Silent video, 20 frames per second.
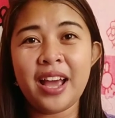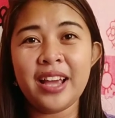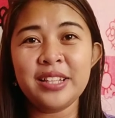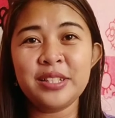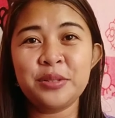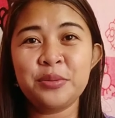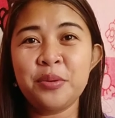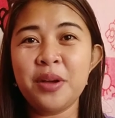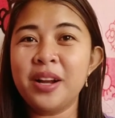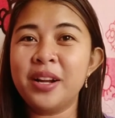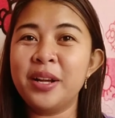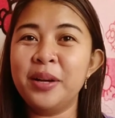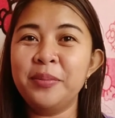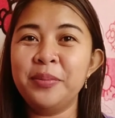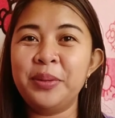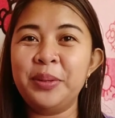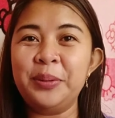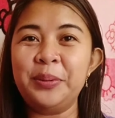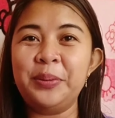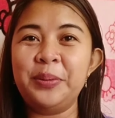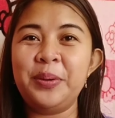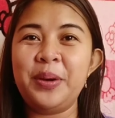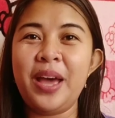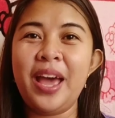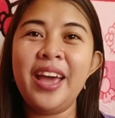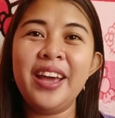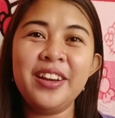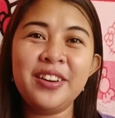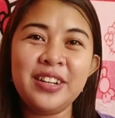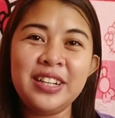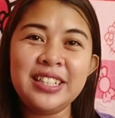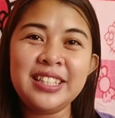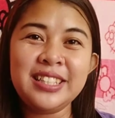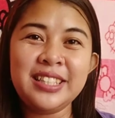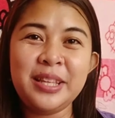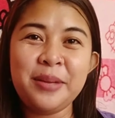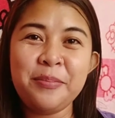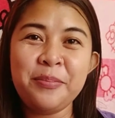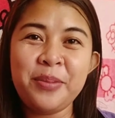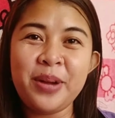guys! Welcome to Increase
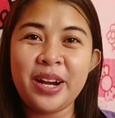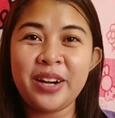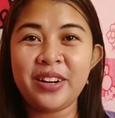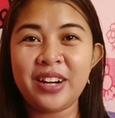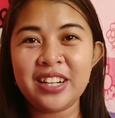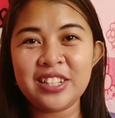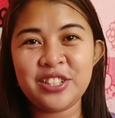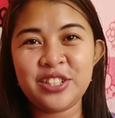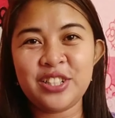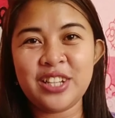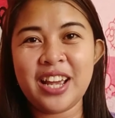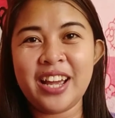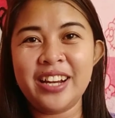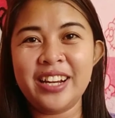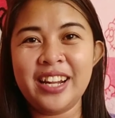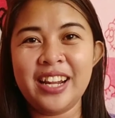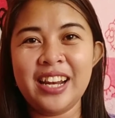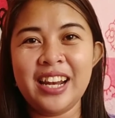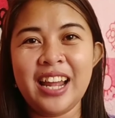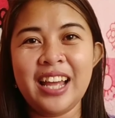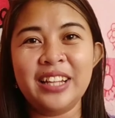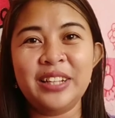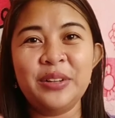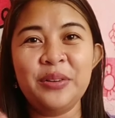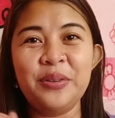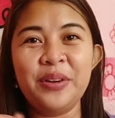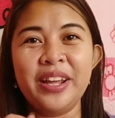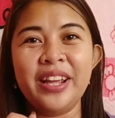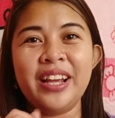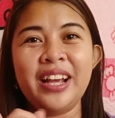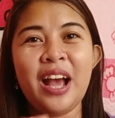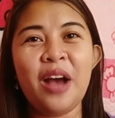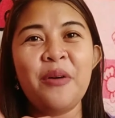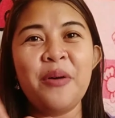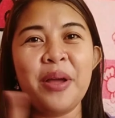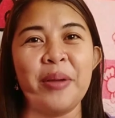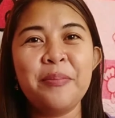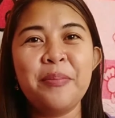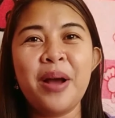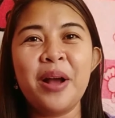De Vera channel. At kung
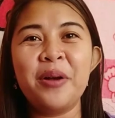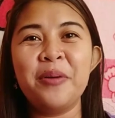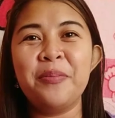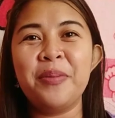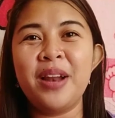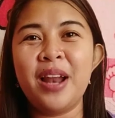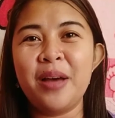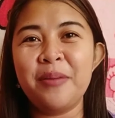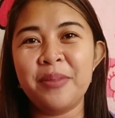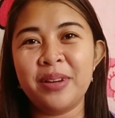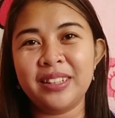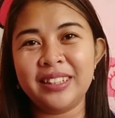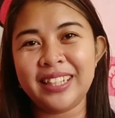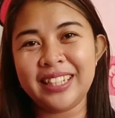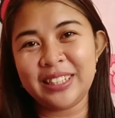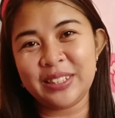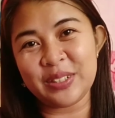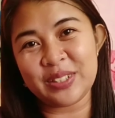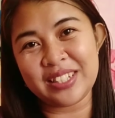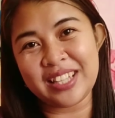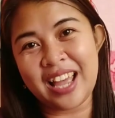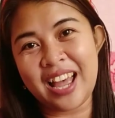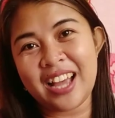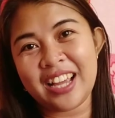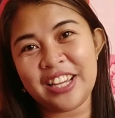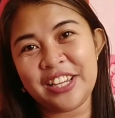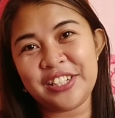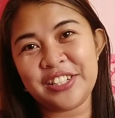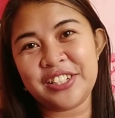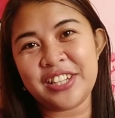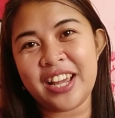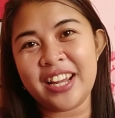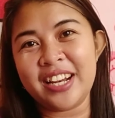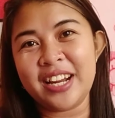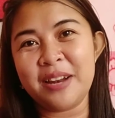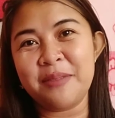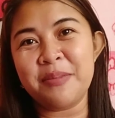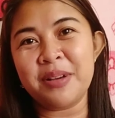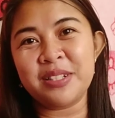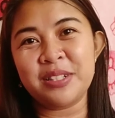ikaw ay bago pa lamang dito sa aking
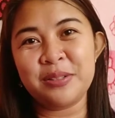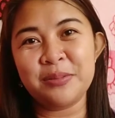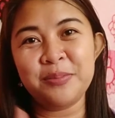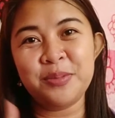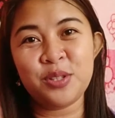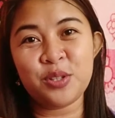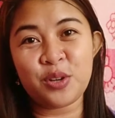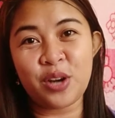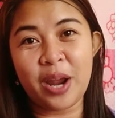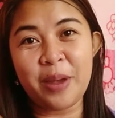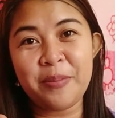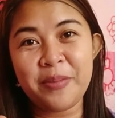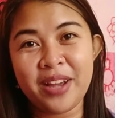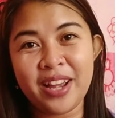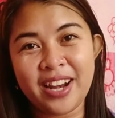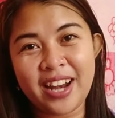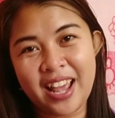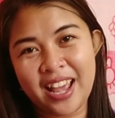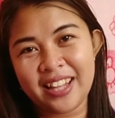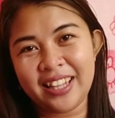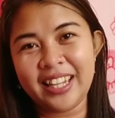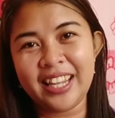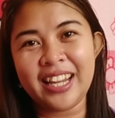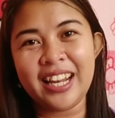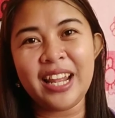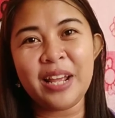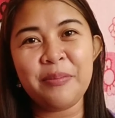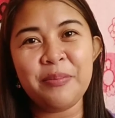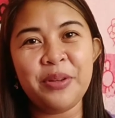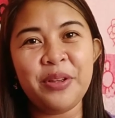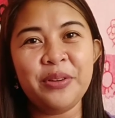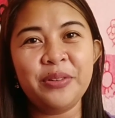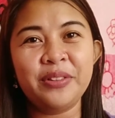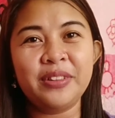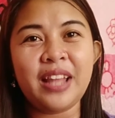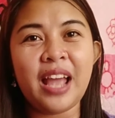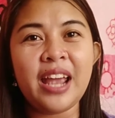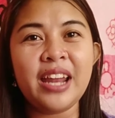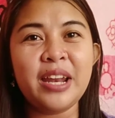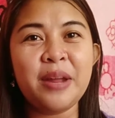channel, mag-subscribe ka na at i-click mo yung
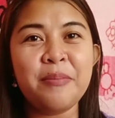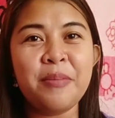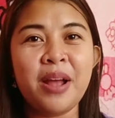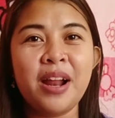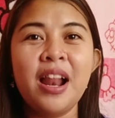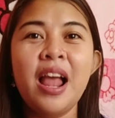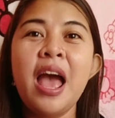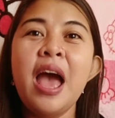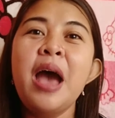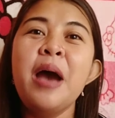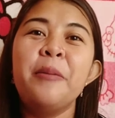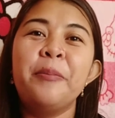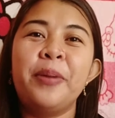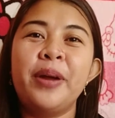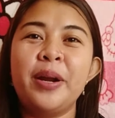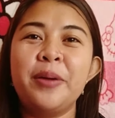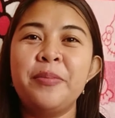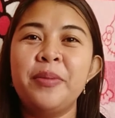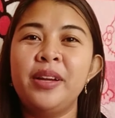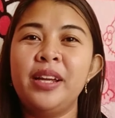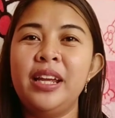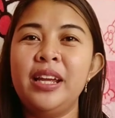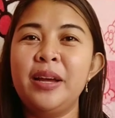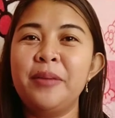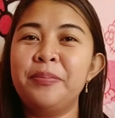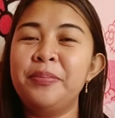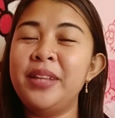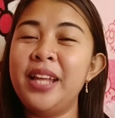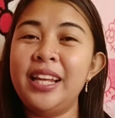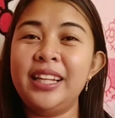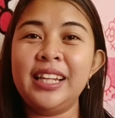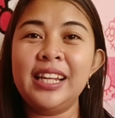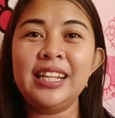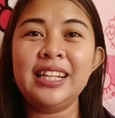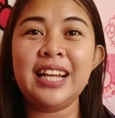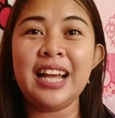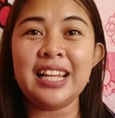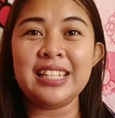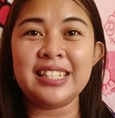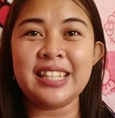tiny bell para maging
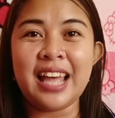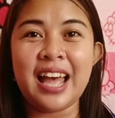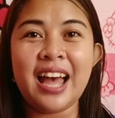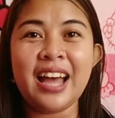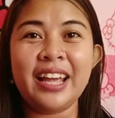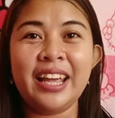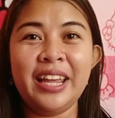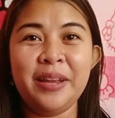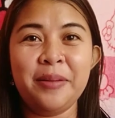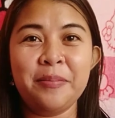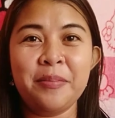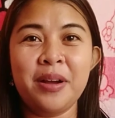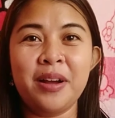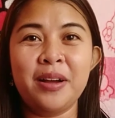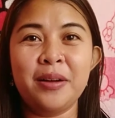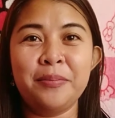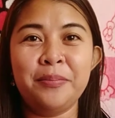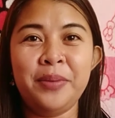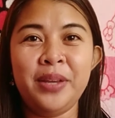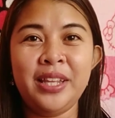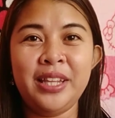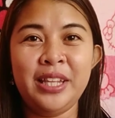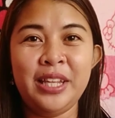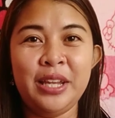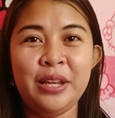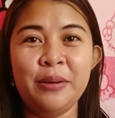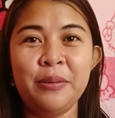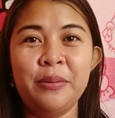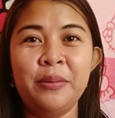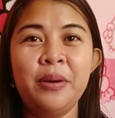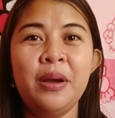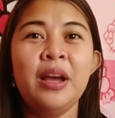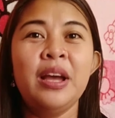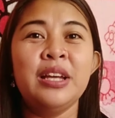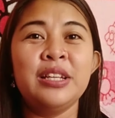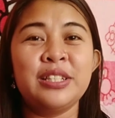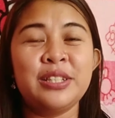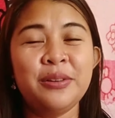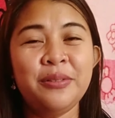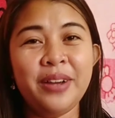updated ka sa aking mga video.
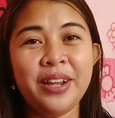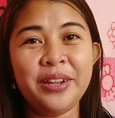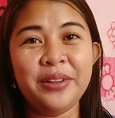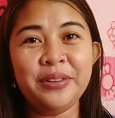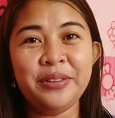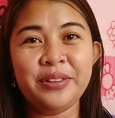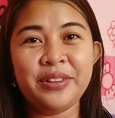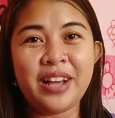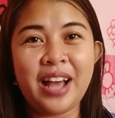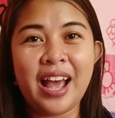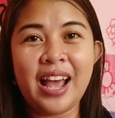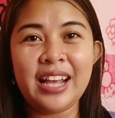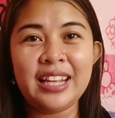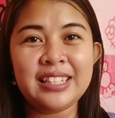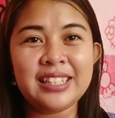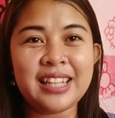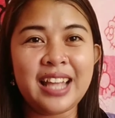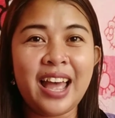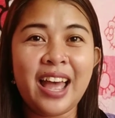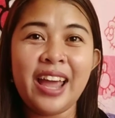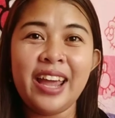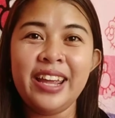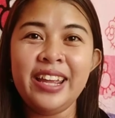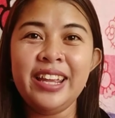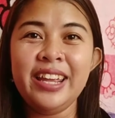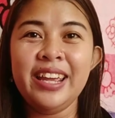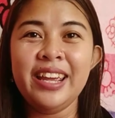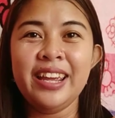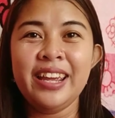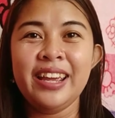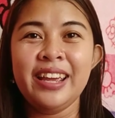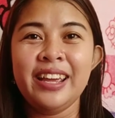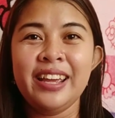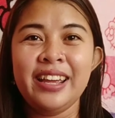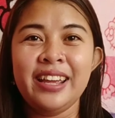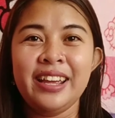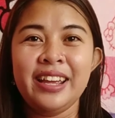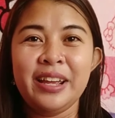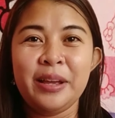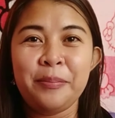So ngayon guys ay
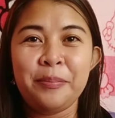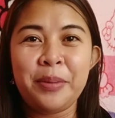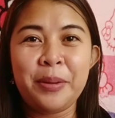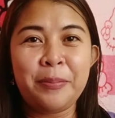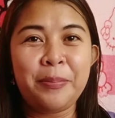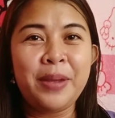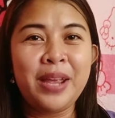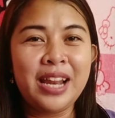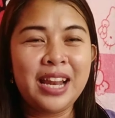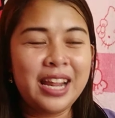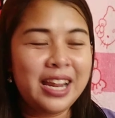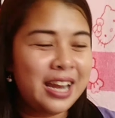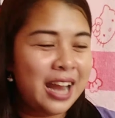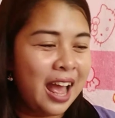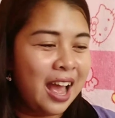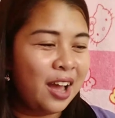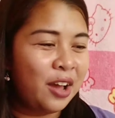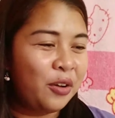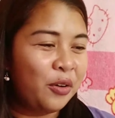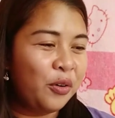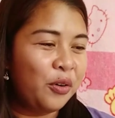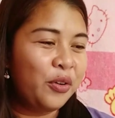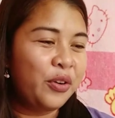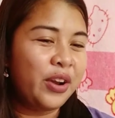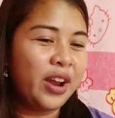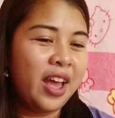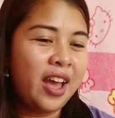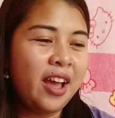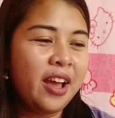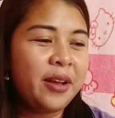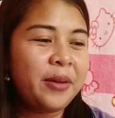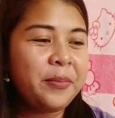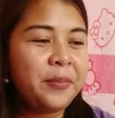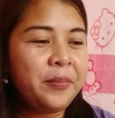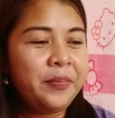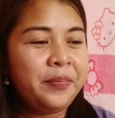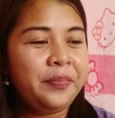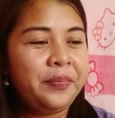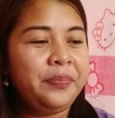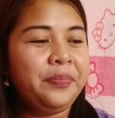pipili na ako ng,